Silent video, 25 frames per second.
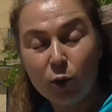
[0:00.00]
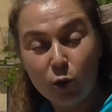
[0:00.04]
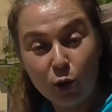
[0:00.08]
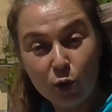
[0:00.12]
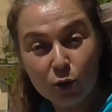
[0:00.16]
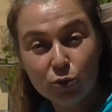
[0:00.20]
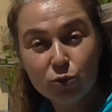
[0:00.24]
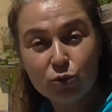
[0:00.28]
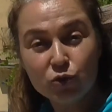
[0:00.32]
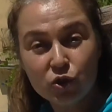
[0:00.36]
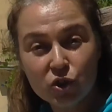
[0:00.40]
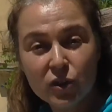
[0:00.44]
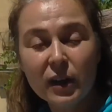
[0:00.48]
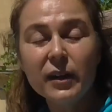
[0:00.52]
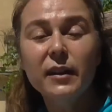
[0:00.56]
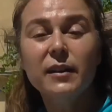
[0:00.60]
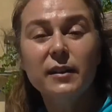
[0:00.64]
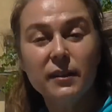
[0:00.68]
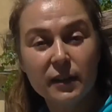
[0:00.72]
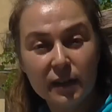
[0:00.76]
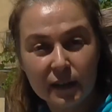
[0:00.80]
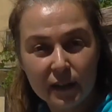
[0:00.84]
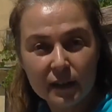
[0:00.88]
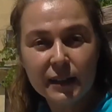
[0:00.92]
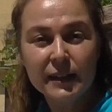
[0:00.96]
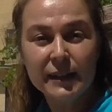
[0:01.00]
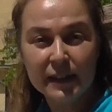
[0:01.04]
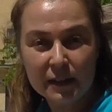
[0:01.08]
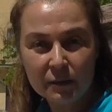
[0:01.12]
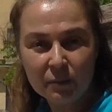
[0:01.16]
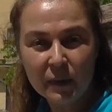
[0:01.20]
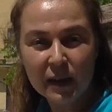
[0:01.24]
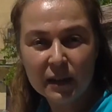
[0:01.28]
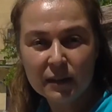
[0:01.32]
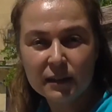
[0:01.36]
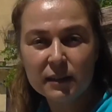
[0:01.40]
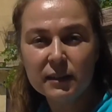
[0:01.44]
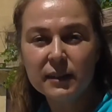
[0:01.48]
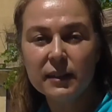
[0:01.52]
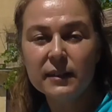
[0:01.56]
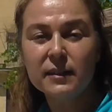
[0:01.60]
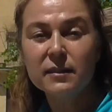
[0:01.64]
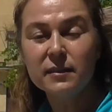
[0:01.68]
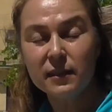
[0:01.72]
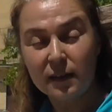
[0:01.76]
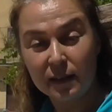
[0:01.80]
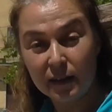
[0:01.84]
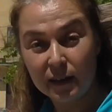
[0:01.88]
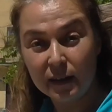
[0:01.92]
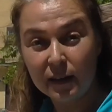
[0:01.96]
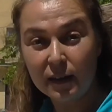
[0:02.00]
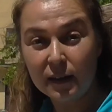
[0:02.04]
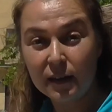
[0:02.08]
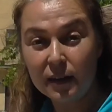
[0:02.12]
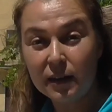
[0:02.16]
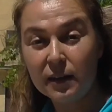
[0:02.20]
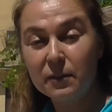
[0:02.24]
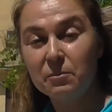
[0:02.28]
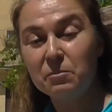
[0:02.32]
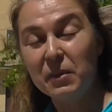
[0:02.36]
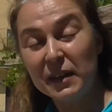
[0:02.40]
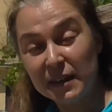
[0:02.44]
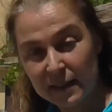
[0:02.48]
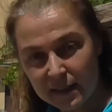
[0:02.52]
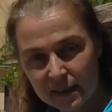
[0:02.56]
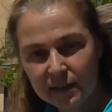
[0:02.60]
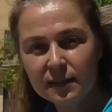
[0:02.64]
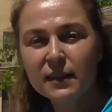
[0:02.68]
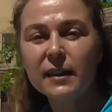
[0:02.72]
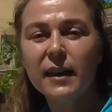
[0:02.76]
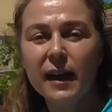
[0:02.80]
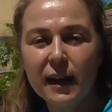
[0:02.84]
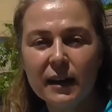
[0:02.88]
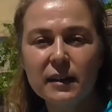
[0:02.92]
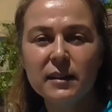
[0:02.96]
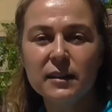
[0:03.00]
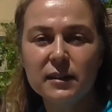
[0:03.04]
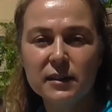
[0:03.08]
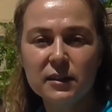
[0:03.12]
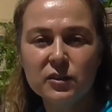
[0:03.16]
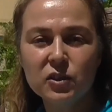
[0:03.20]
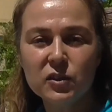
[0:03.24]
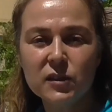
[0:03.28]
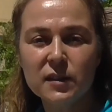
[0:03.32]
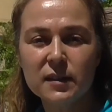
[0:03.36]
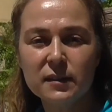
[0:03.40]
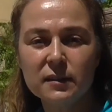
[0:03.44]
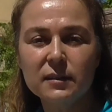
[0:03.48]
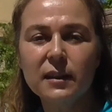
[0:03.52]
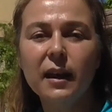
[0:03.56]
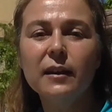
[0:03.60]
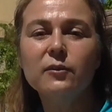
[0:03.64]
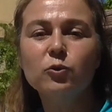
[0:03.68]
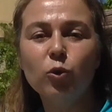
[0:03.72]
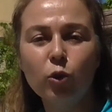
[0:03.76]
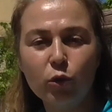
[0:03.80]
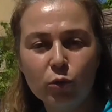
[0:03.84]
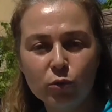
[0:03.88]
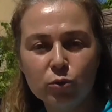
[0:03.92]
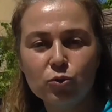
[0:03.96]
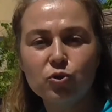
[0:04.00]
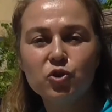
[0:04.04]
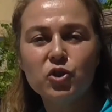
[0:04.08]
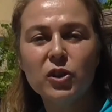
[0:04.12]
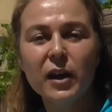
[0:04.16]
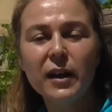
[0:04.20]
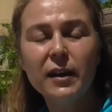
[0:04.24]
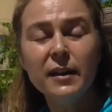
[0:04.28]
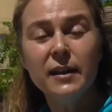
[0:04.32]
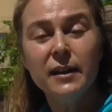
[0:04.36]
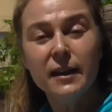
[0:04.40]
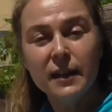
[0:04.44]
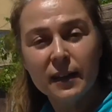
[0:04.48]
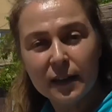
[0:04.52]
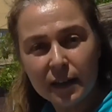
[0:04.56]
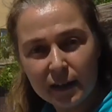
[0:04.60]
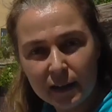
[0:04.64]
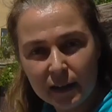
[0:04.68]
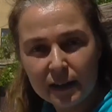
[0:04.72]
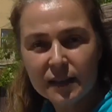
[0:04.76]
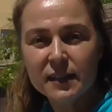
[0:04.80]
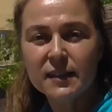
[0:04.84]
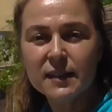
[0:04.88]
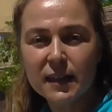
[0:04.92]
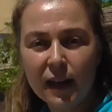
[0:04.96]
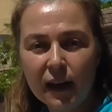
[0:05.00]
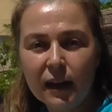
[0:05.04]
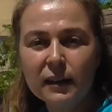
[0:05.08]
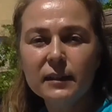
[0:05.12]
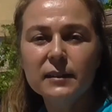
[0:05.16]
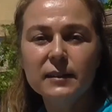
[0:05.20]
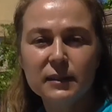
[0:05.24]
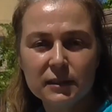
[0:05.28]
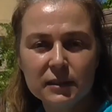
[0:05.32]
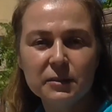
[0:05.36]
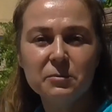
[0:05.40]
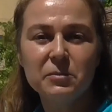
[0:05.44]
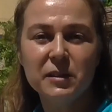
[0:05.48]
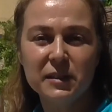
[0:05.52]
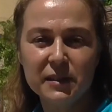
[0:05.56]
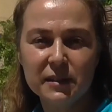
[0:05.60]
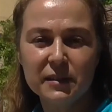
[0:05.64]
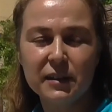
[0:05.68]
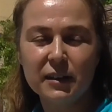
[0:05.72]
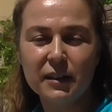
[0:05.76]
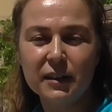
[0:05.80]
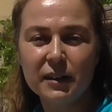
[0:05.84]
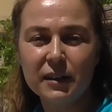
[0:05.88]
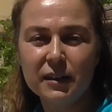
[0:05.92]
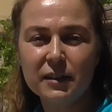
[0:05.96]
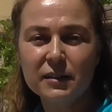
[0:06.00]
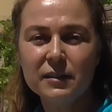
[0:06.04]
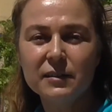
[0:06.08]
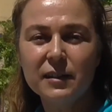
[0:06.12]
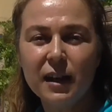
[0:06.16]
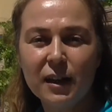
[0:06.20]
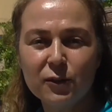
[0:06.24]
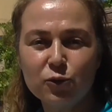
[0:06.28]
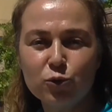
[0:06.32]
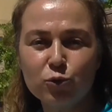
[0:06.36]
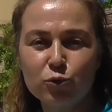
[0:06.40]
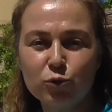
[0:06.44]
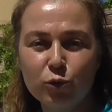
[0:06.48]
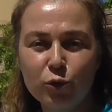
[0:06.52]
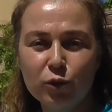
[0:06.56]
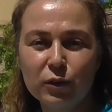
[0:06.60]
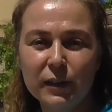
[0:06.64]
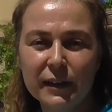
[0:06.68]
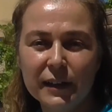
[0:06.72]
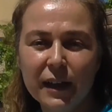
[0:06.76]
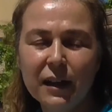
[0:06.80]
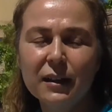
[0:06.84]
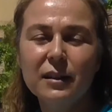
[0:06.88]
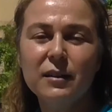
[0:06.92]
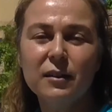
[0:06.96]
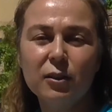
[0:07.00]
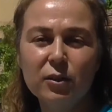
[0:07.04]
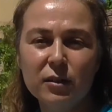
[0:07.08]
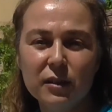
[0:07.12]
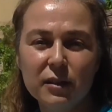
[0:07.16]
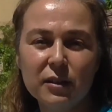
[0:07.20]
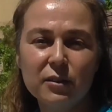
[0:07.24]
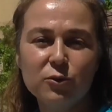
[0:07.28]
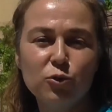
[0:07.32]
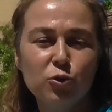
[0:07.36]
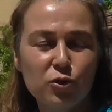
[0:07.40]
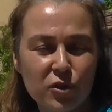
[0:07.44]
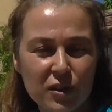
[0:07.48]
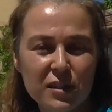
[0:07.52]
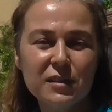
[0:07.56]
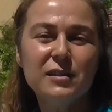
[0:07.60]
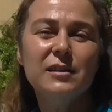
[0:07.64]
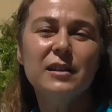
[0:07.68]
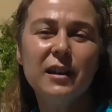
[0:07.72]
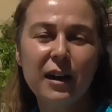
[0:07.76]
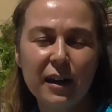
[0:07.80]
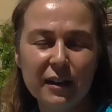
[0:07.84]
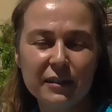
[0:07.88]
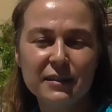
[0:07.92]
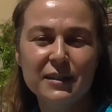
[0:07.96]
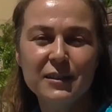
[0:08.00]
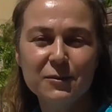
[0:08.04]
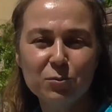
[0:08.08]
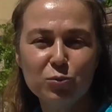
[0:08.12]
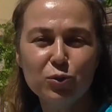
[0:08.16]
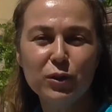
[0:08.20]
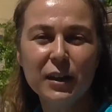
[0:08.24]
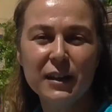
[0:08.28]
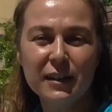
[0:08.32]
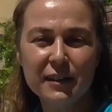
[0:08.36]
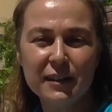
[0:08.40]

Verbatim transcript: oldukça e, kıymetli, e, besin değerleri açısından oldukça e, sağlıklı bir e, gıda türü olarak e, yüzyıllardır bu